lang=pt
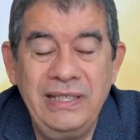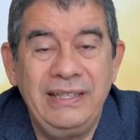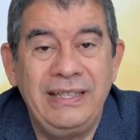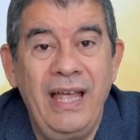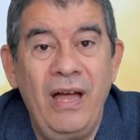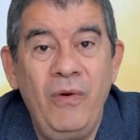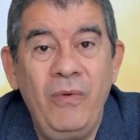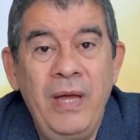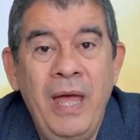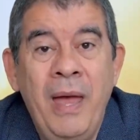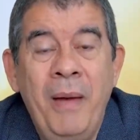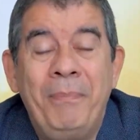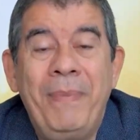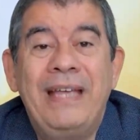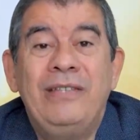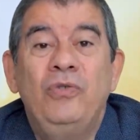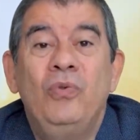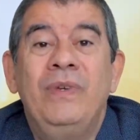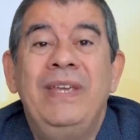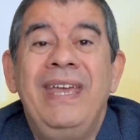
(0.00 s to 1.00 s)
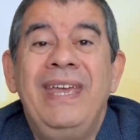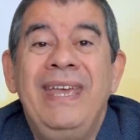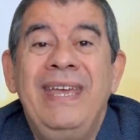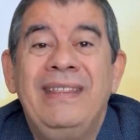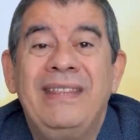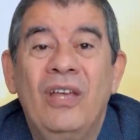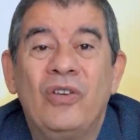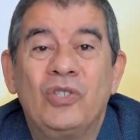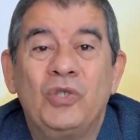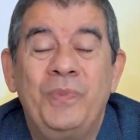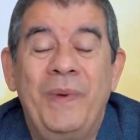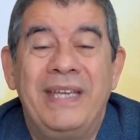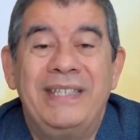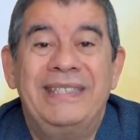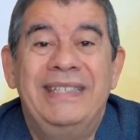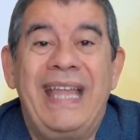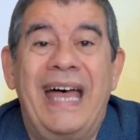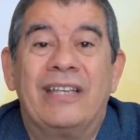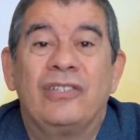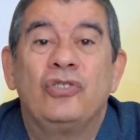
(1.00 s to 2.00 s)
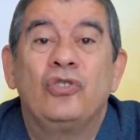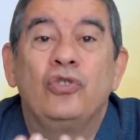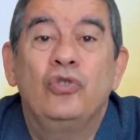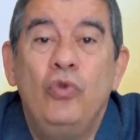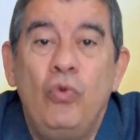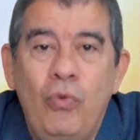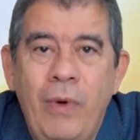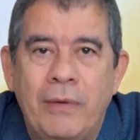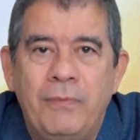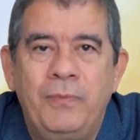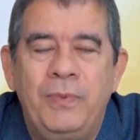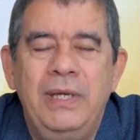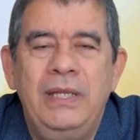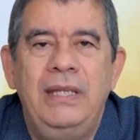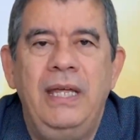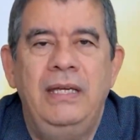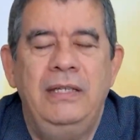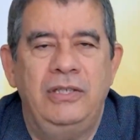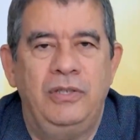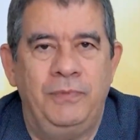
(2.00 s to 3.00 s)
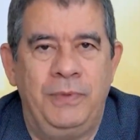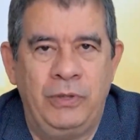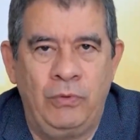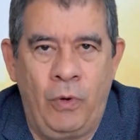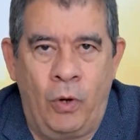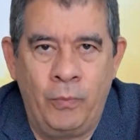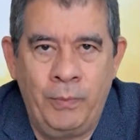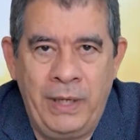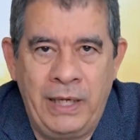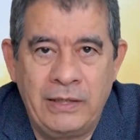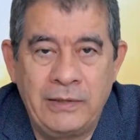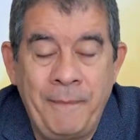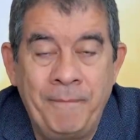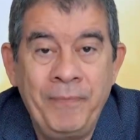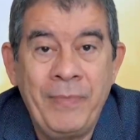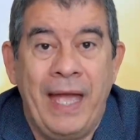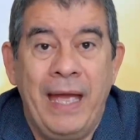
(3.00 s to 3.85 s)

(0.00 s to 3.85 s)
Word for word: Então, mas o que, que Deus fez na sua vida individualmente?